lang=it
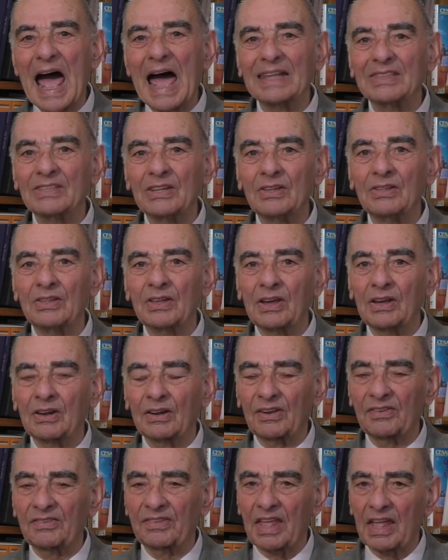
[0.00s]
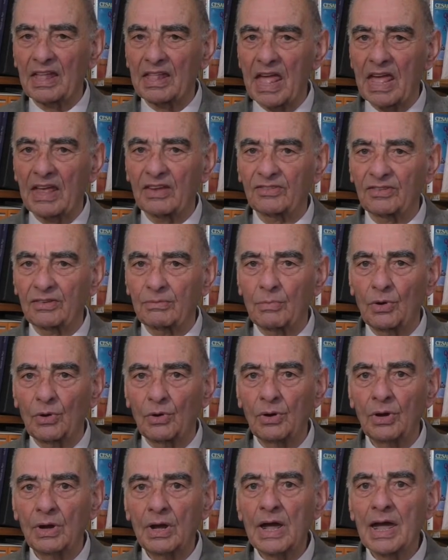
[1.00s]
anni di cristianesimo
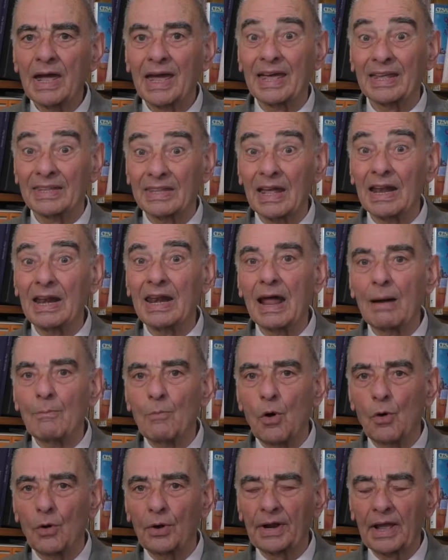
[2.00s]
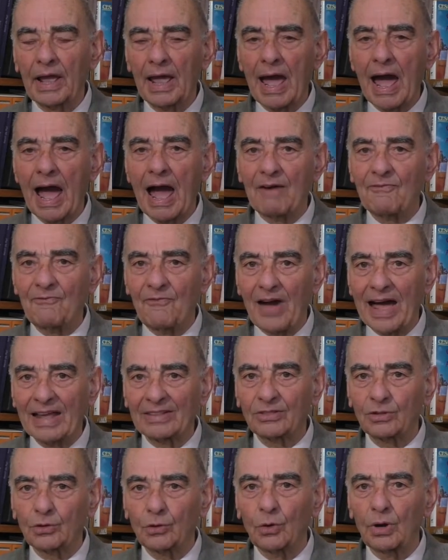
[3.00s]
che dell'amore ha
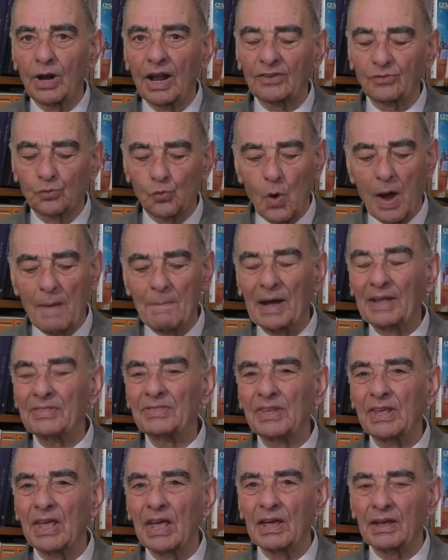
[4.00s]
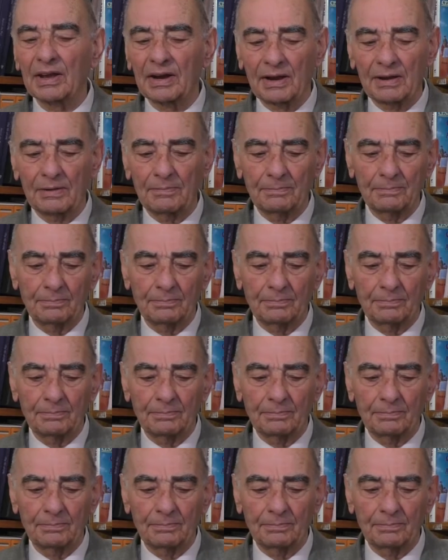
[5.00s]
fatto la sua bandiera.